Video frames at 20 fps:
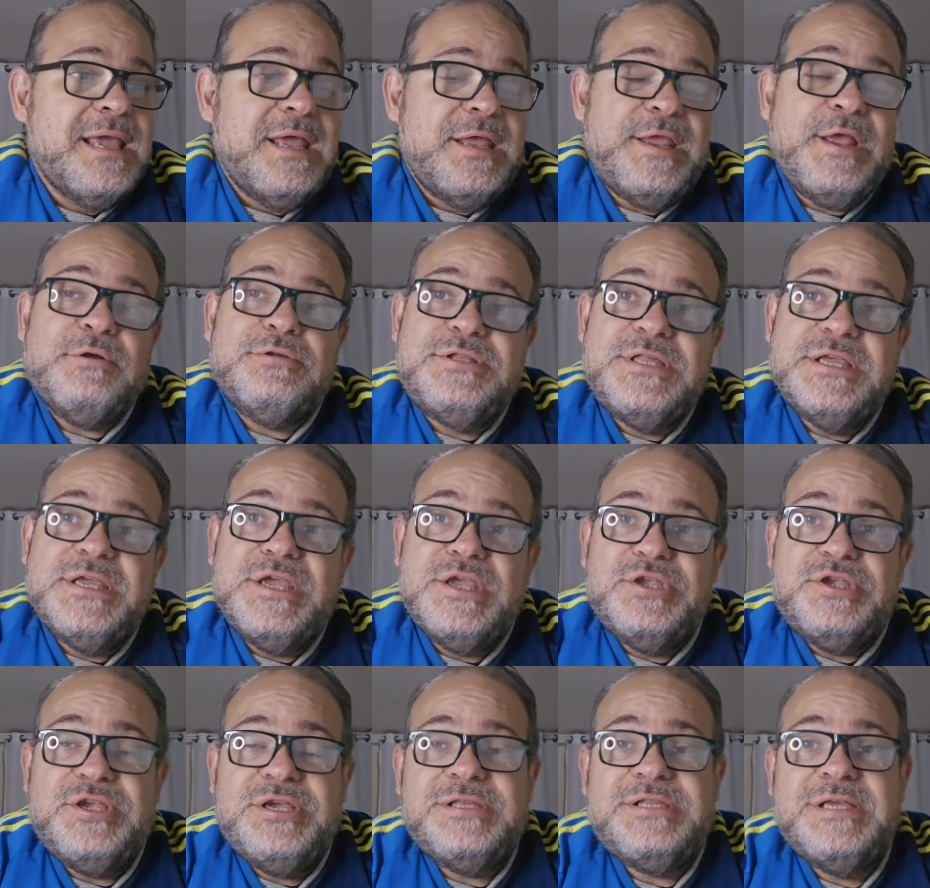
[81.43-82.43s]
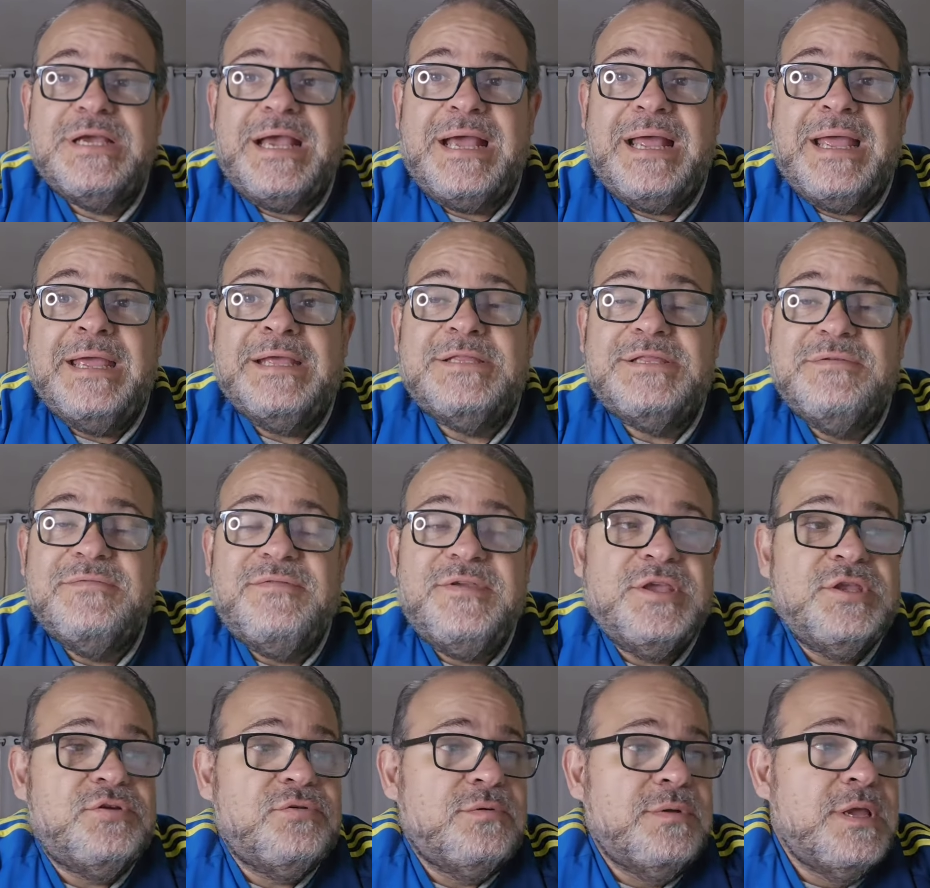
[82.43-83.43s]
E é o seguinte, esse, esse
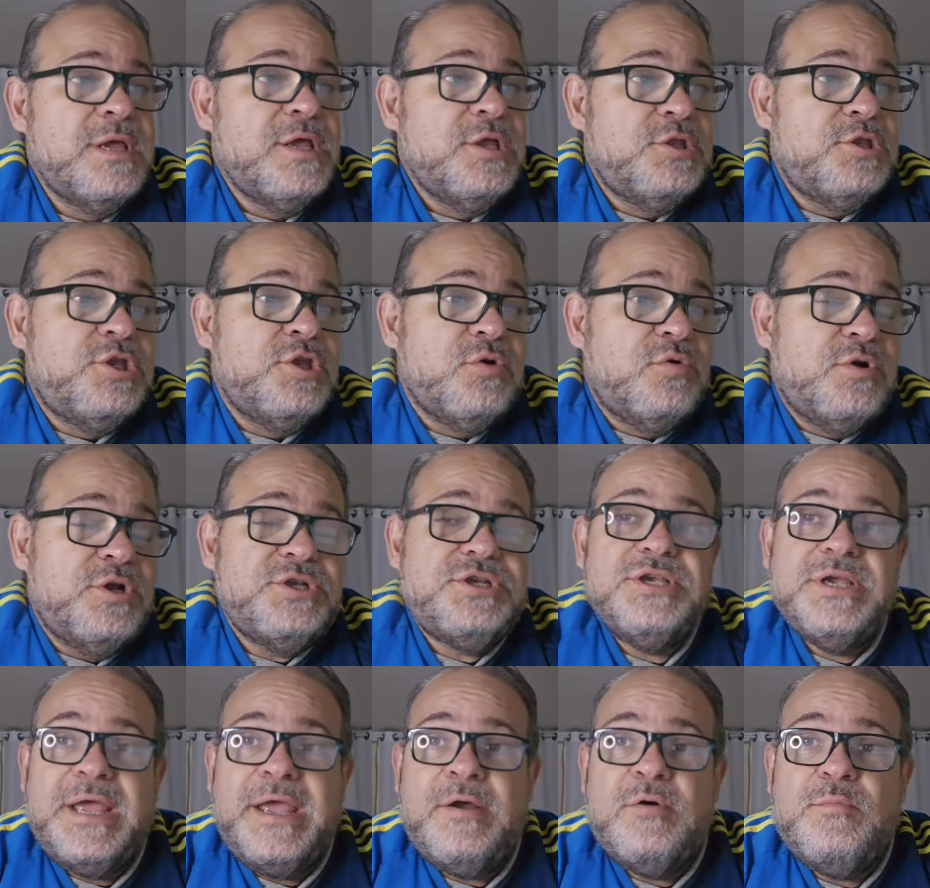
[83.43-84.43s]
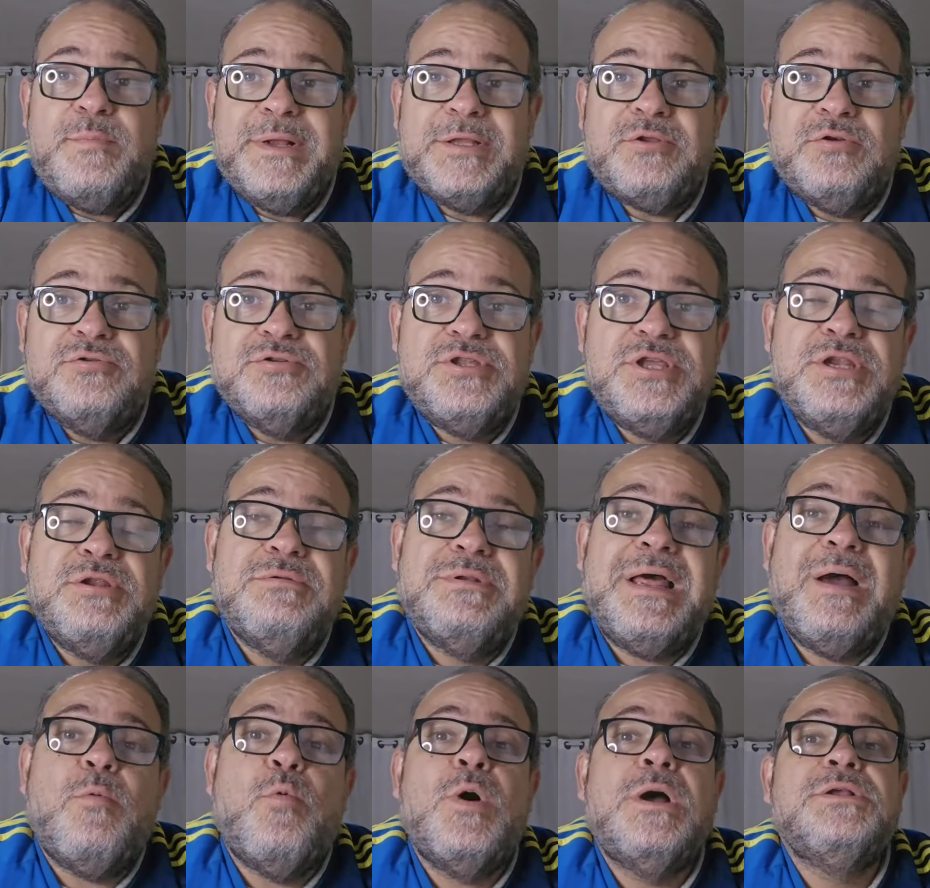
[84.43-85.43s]
vídeo de hoje é um patrocínio
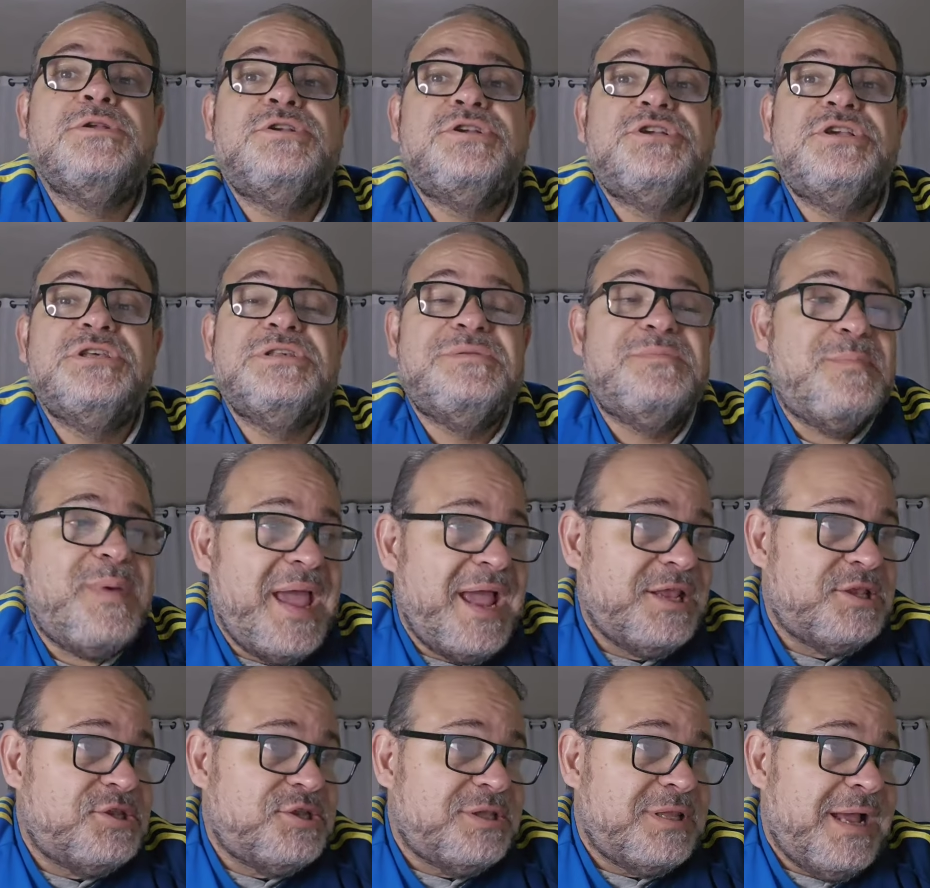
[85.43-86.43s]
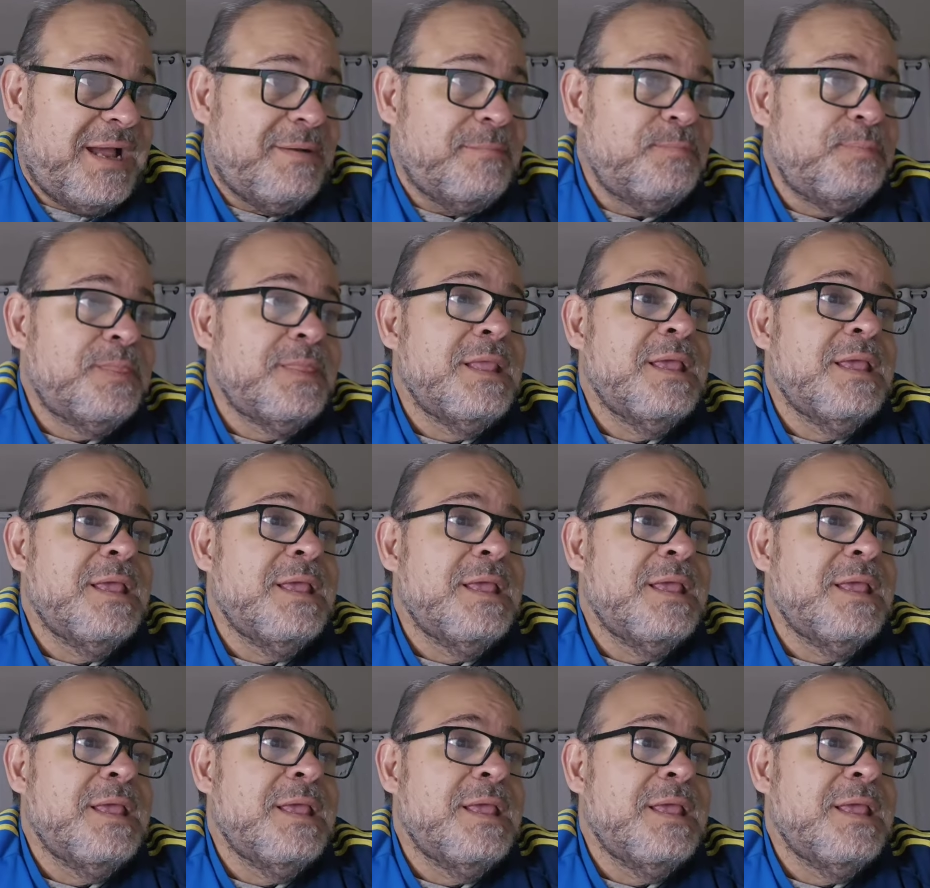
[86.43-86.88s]
da OneXBet, tá?